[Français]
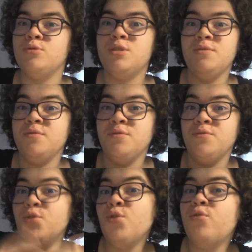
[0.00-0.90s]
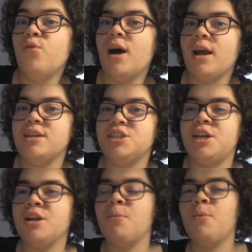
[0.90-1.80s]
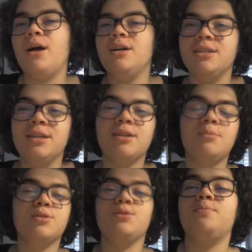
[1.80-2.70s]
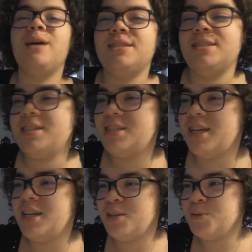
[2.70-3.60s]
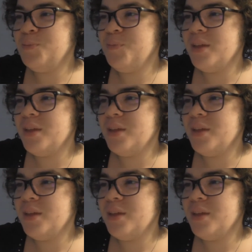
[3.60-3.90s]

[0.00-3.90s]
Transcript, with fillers: qui veut voir la chaîne, comment, comment se passe cette chaîne et tout.